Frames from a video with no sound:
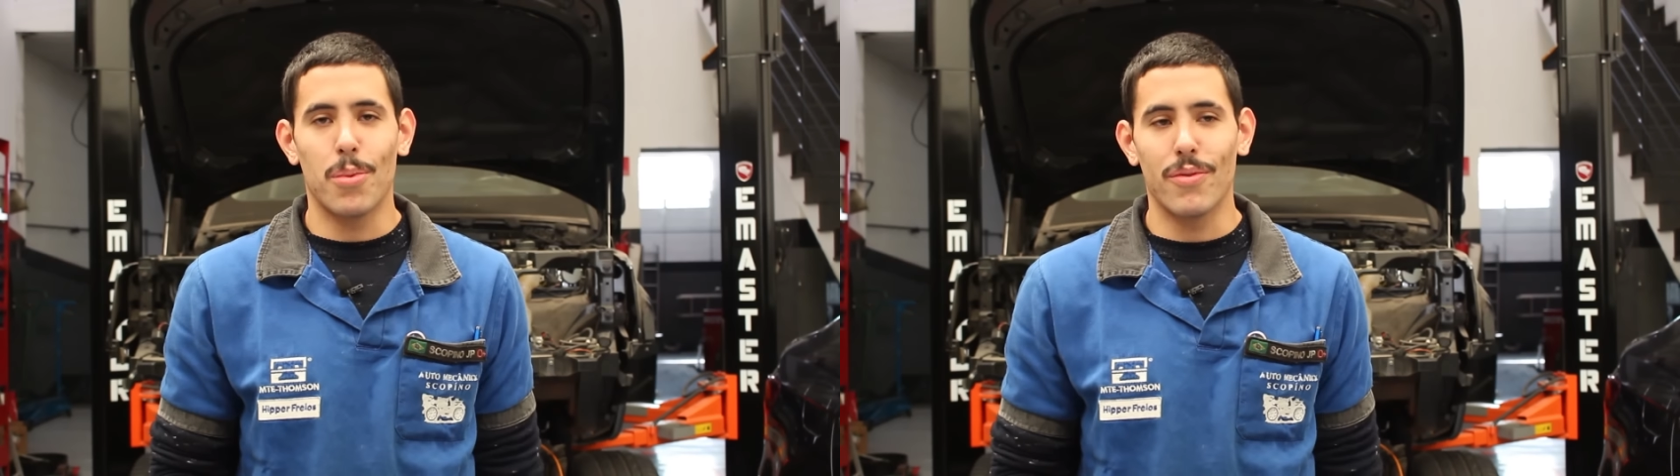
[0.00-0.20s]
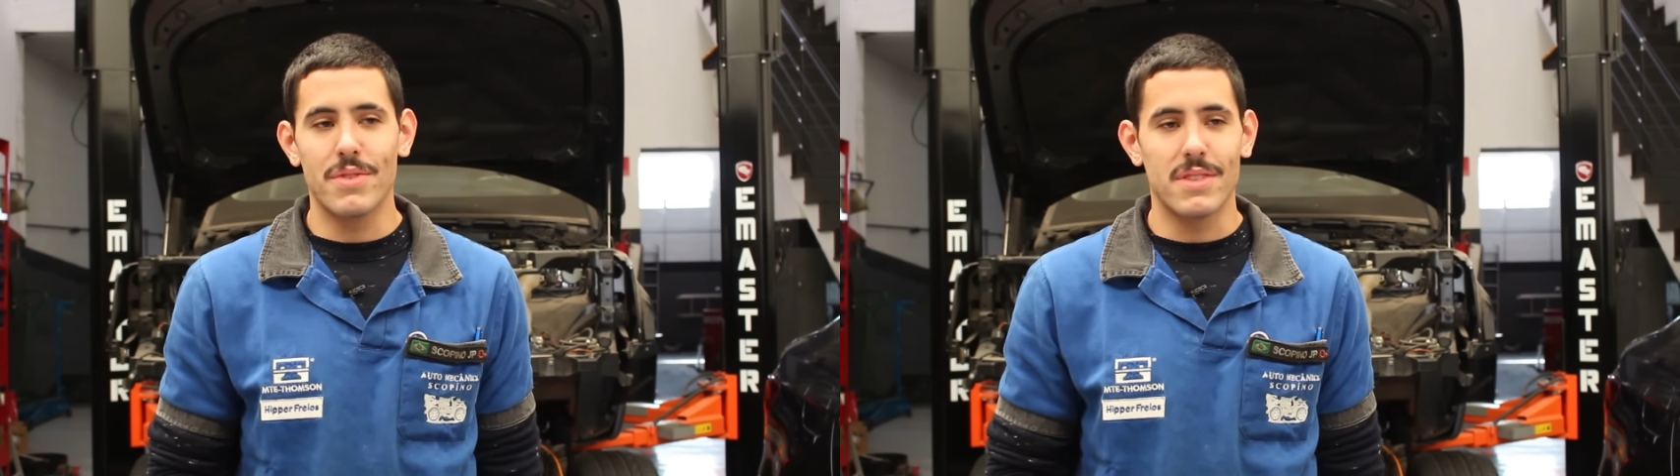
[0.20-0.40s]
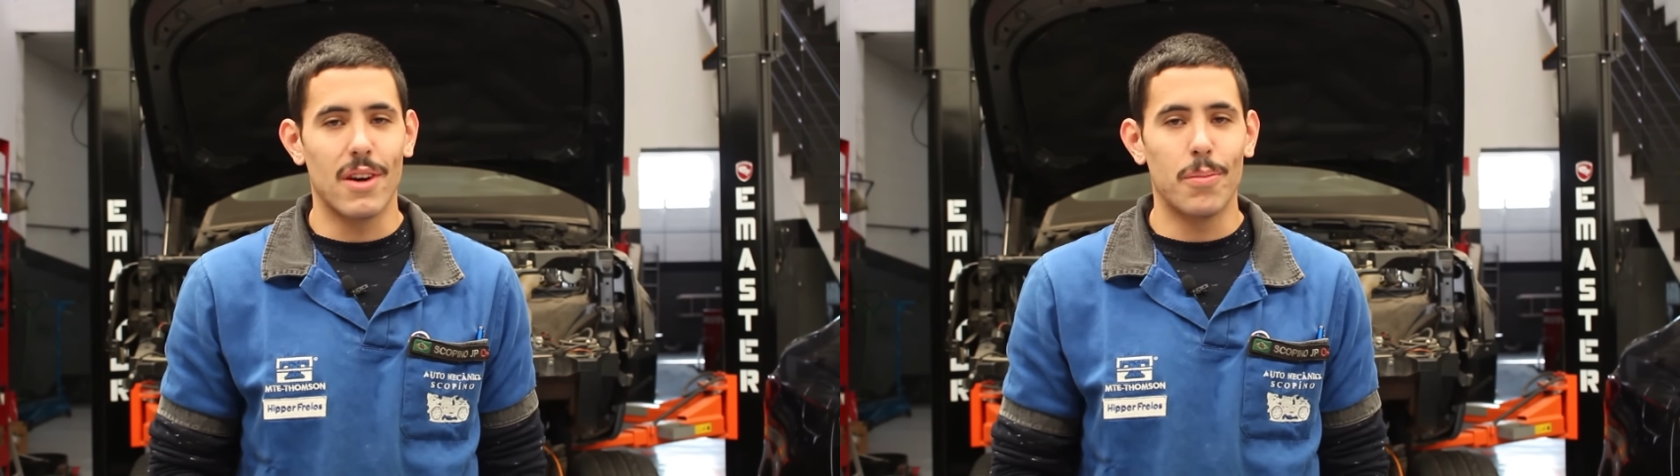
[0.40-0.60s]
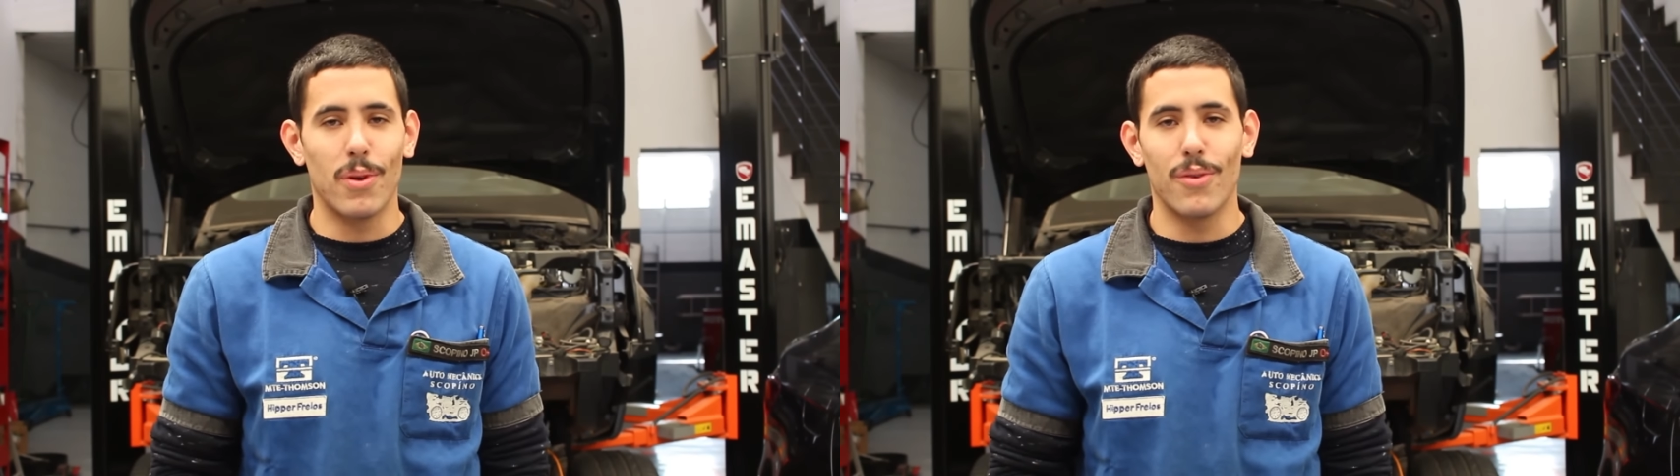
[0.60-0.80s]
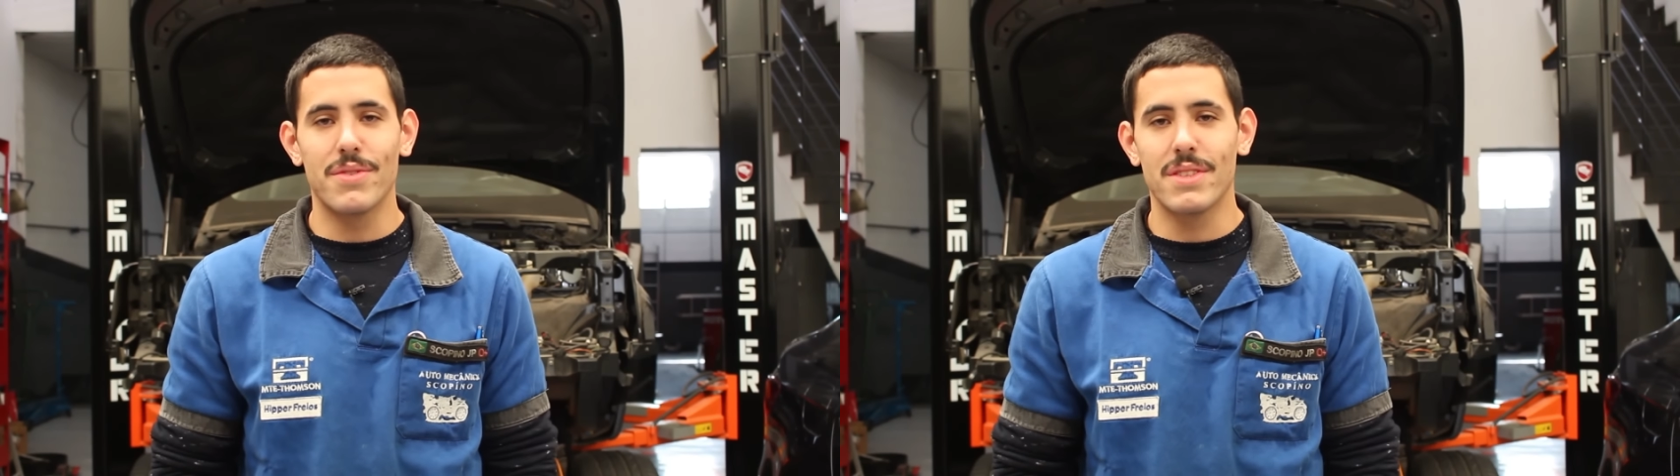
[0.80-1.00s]
pela profissão,
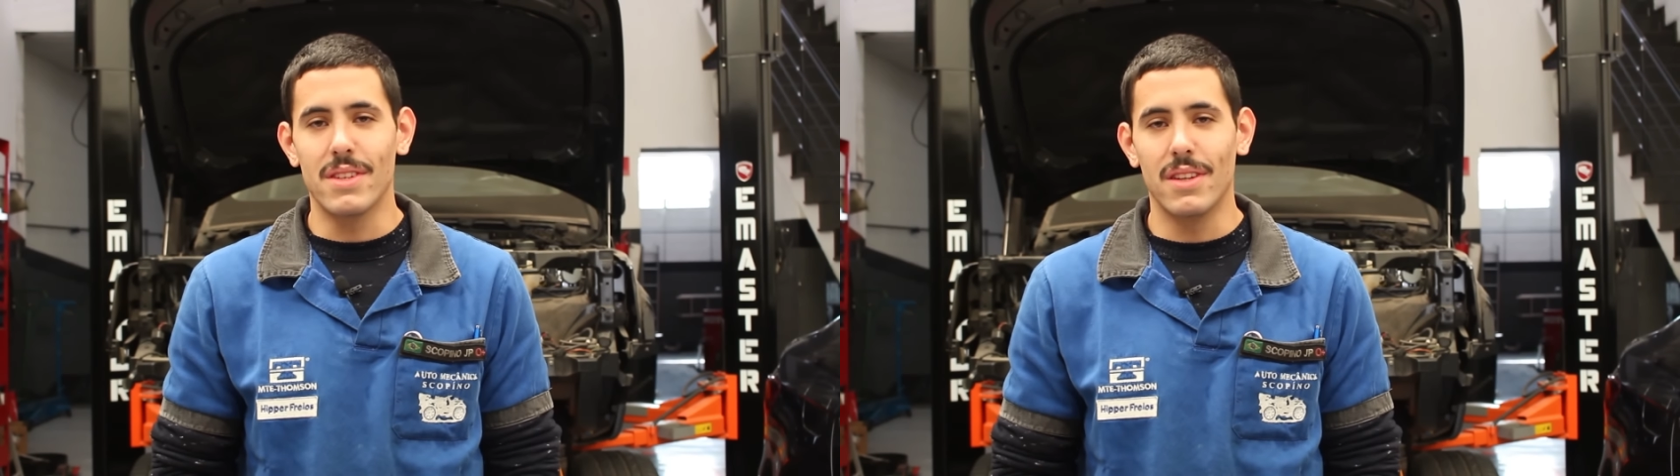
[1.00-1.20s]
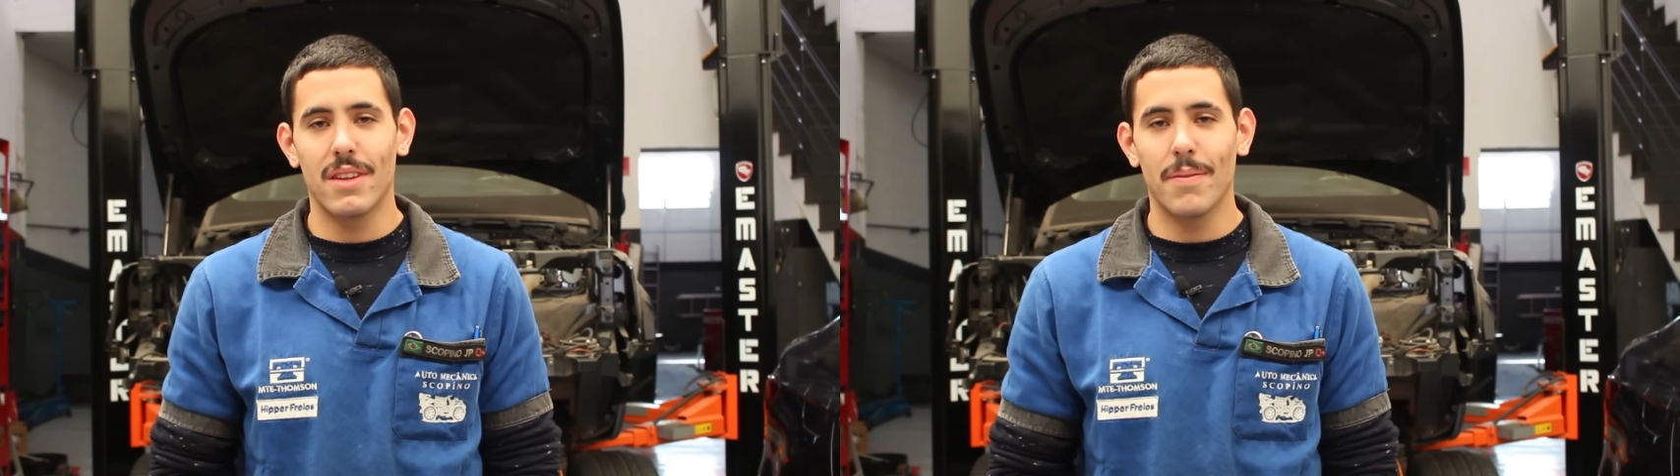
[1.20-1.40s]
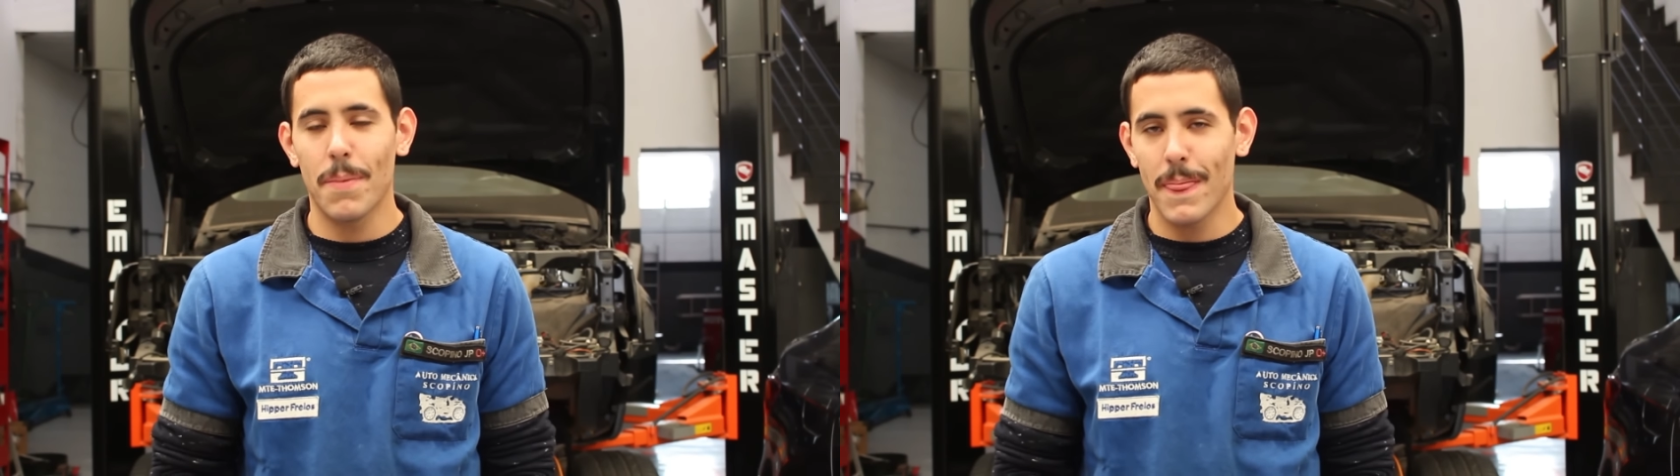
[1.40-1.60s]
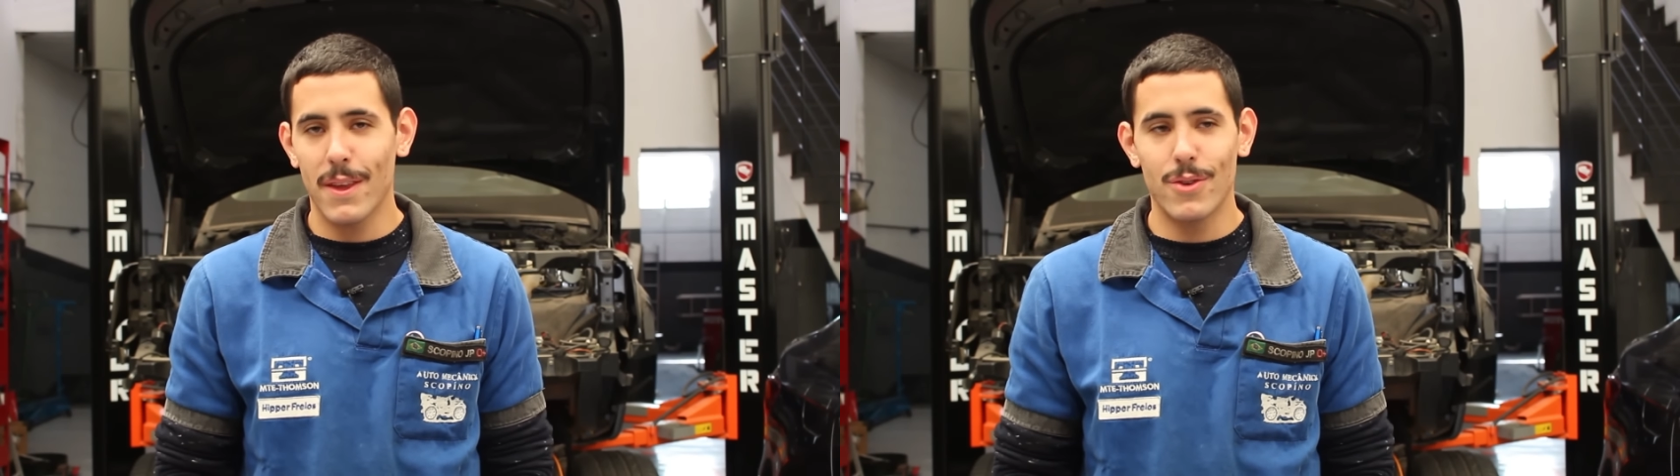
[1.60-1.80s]
pela oficina.